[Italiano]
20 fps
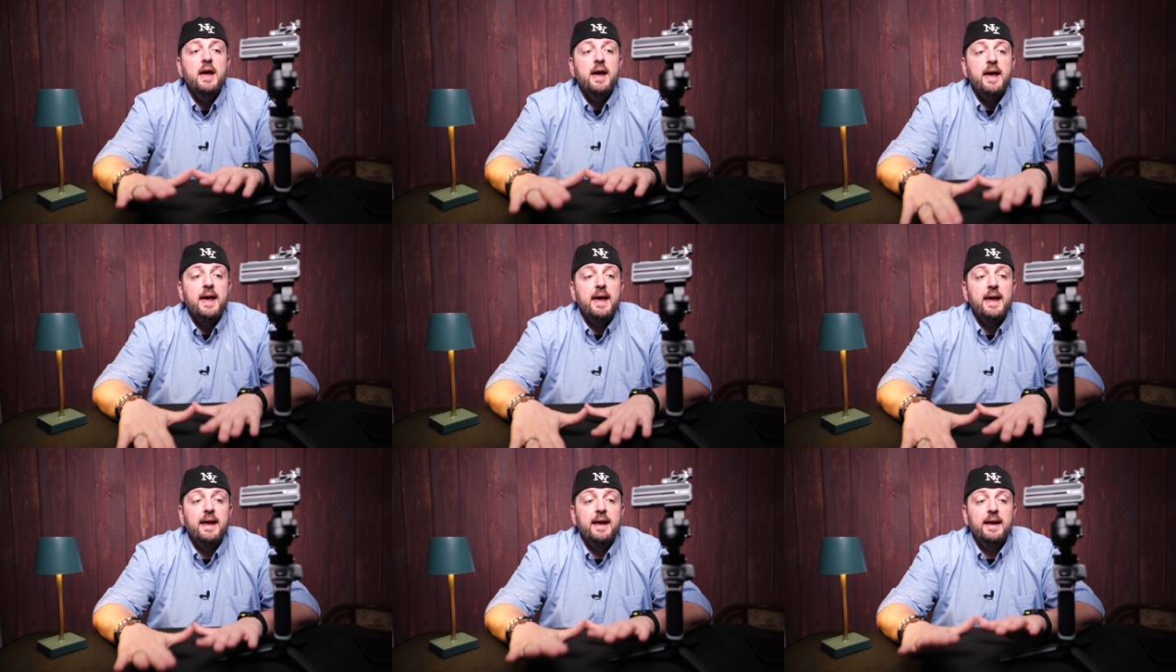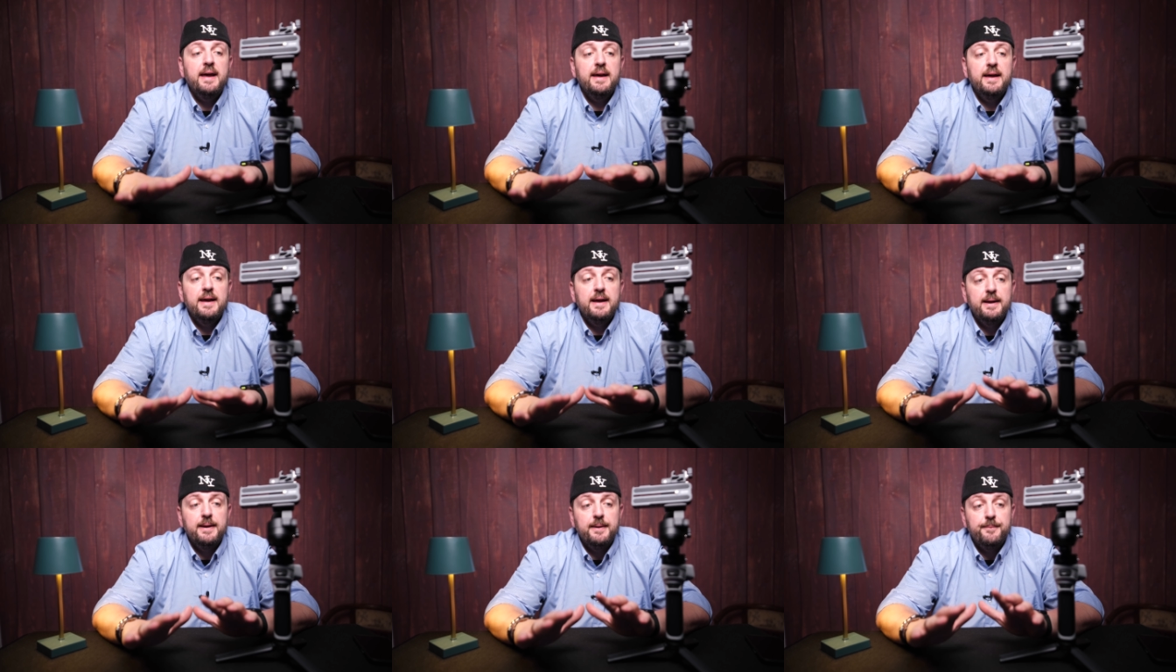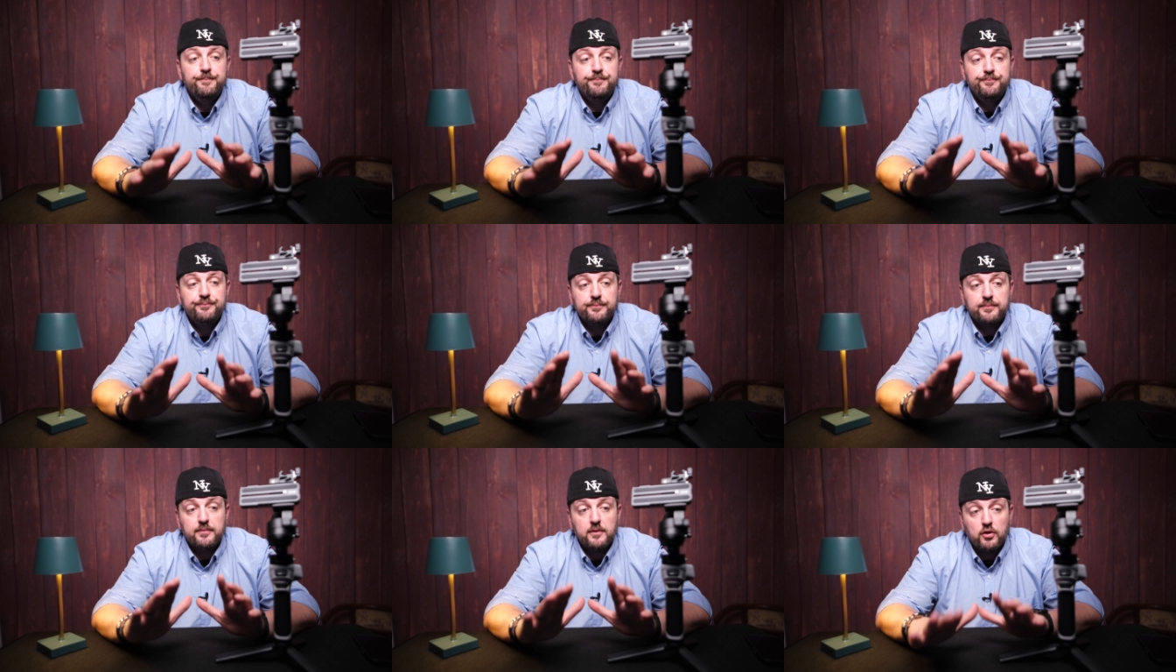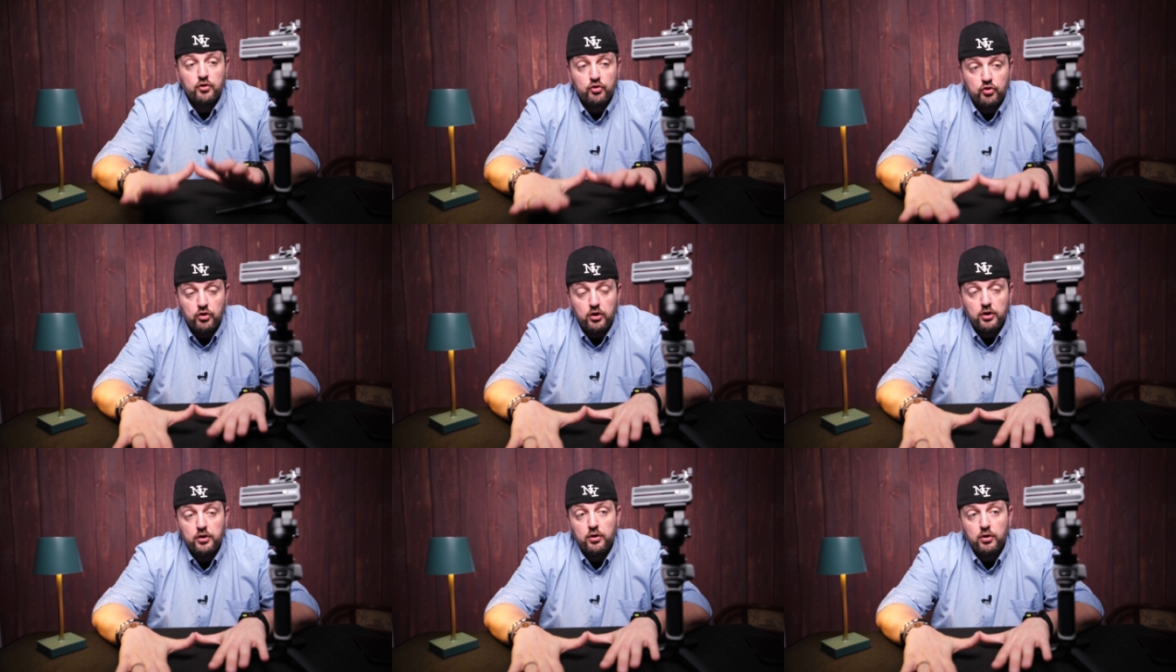e ehm,
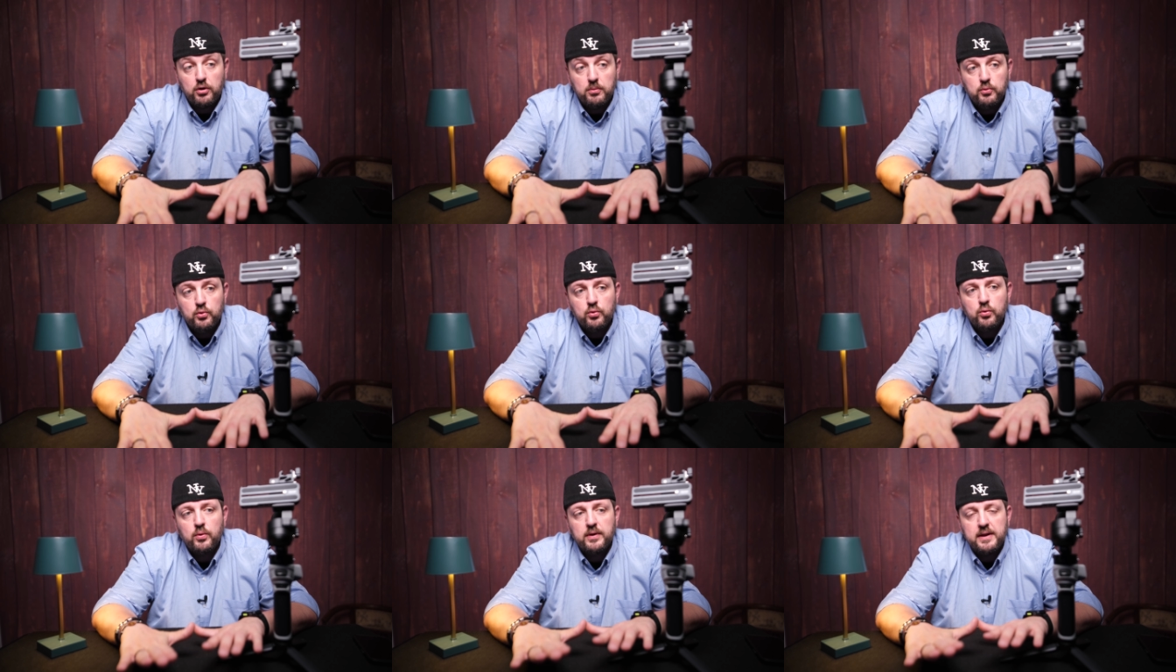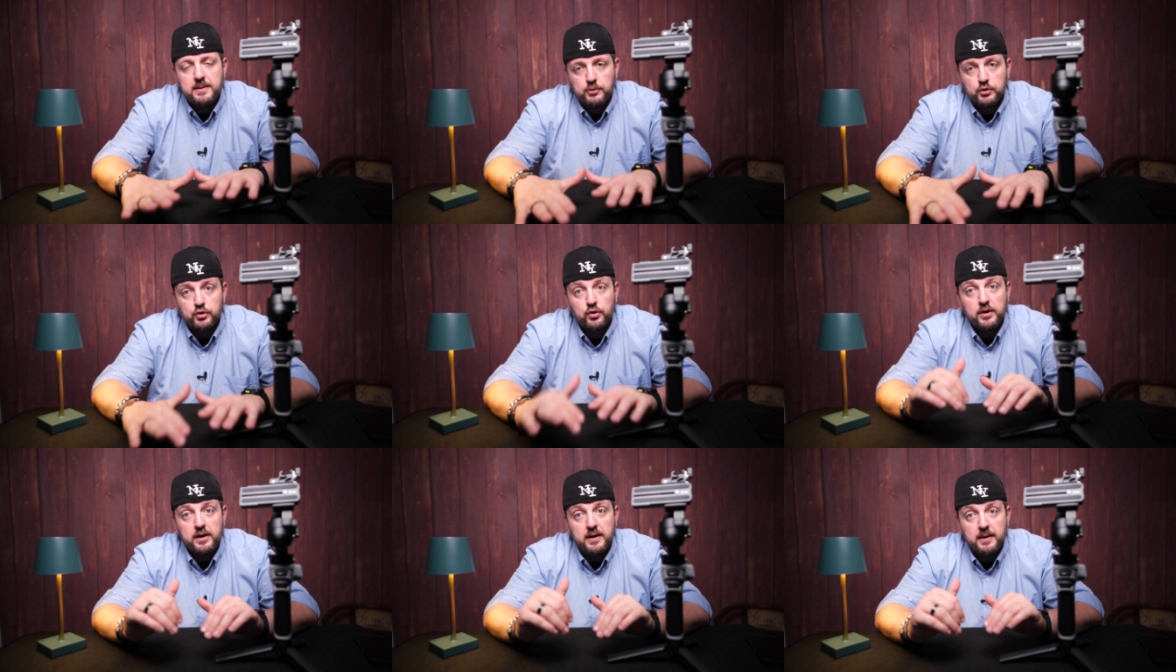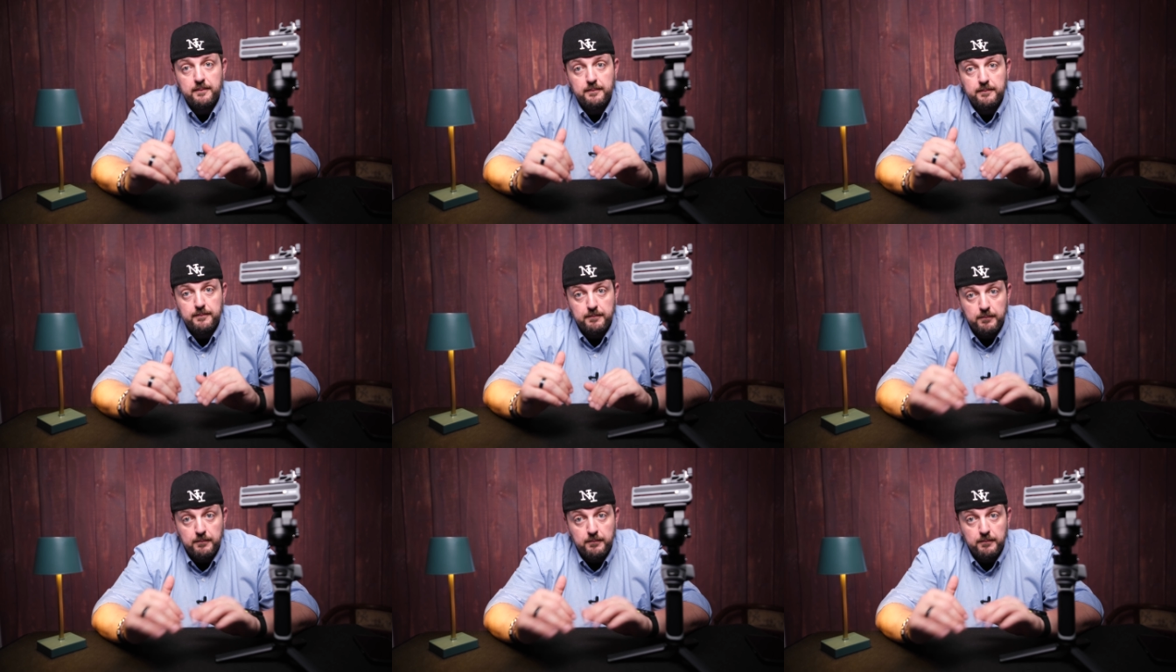sono comunque dei motori